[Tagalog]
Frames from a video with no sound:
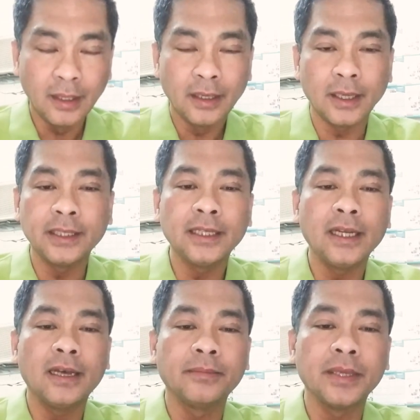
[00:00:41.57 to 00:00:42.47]
Kanina
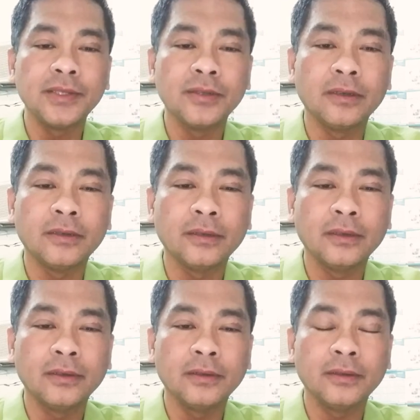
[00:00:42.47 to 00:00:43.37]
lang medyo
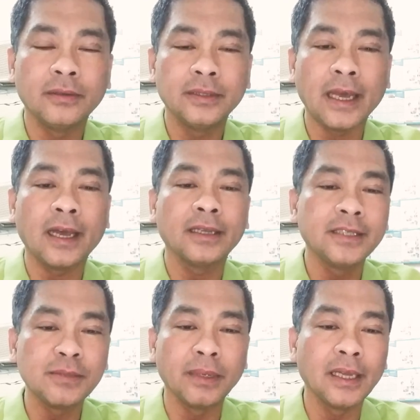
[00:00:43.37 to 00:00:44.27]

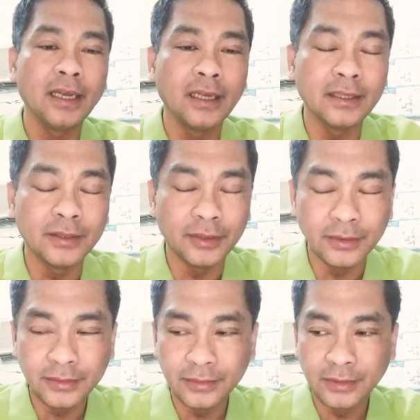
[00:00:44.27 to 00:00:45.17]
nakakadismaya lang no.
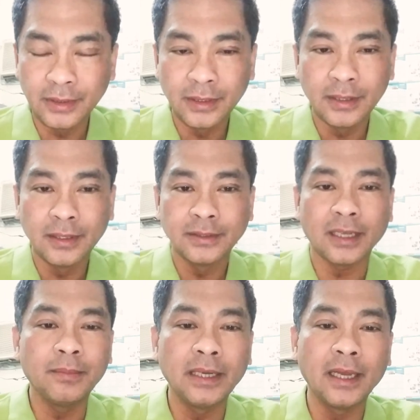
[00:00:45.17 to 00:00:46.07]

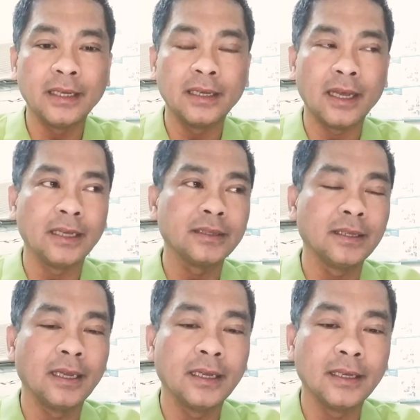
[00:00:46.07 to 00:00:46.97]
Sa kabila ng lahat
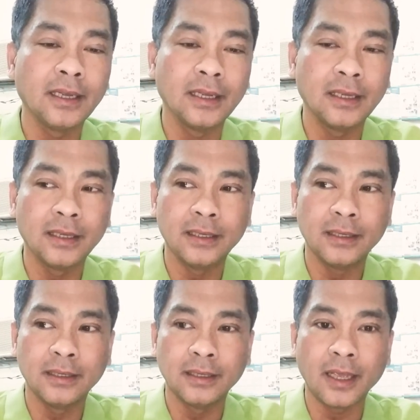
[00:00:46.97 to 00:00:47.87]
ng
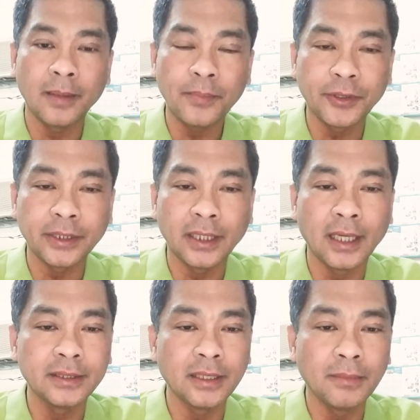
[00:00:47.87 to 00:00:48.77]
uh, effort ng
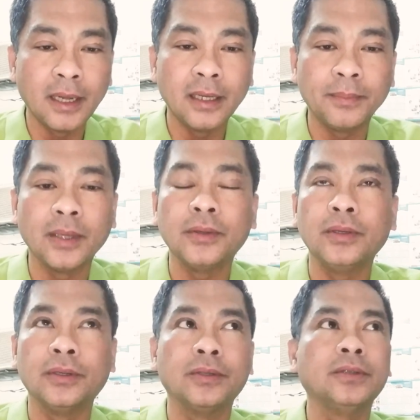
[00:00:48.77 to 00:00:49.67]
ating mahal na
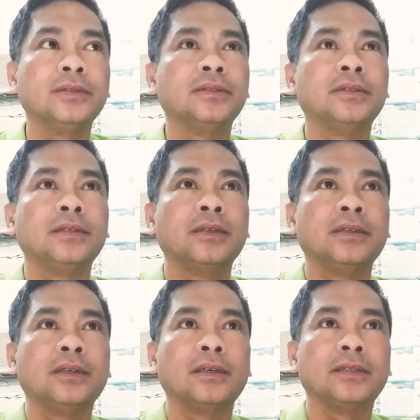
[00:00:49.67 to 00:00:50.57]
pangulo
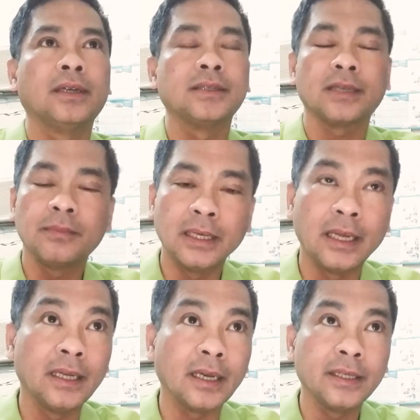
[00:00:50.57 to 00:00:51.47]
na sa
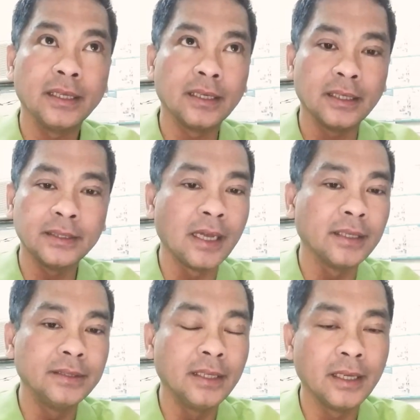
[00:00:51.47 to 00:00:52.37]
kabila ng kanyang edad